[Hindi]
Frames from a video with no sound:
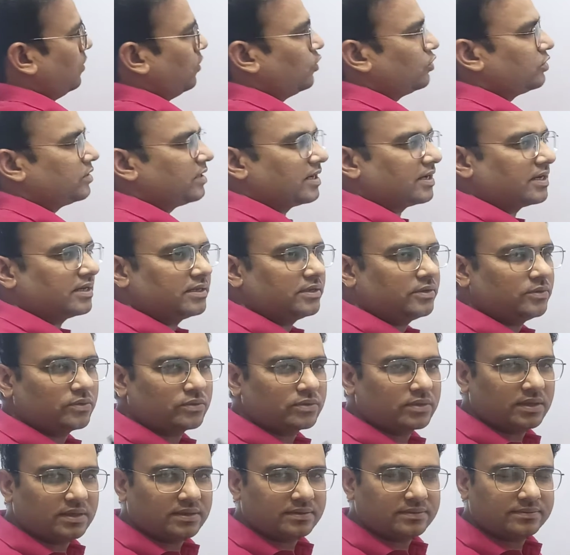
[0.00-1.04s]
होता कि नहीं
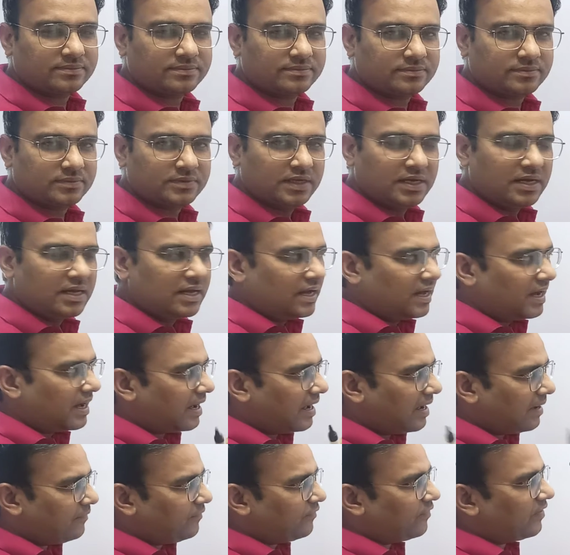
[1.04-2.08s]
होता
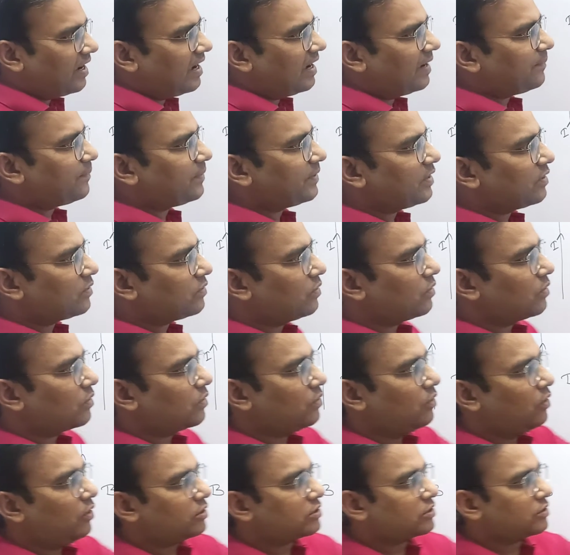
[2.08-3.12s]
अब वहाँ पे देखो
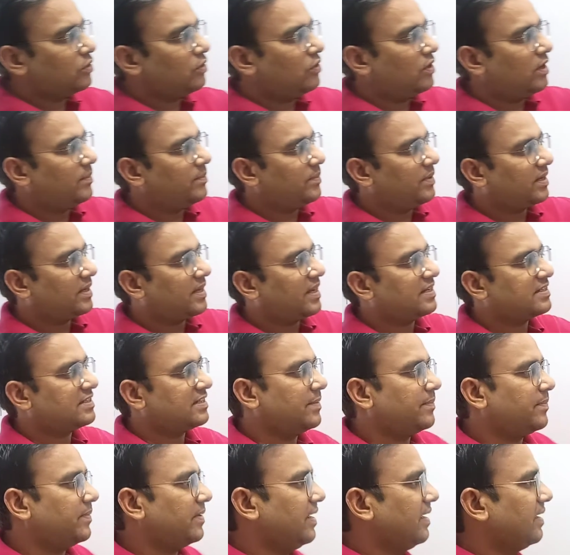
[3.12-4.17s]
गोसलो हमने कैसे
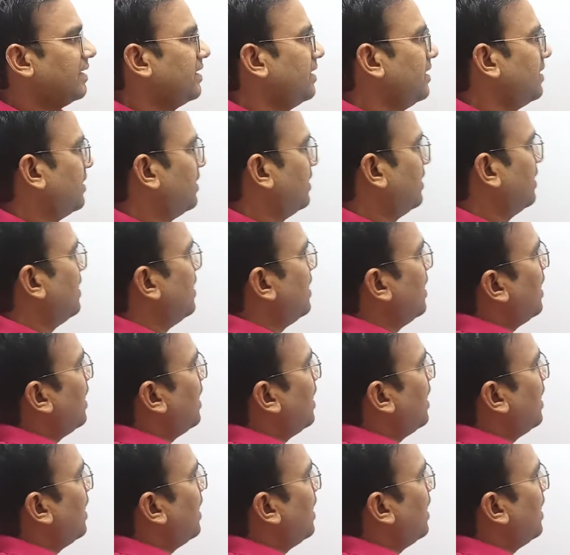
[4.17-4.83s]
अप्लाई की थी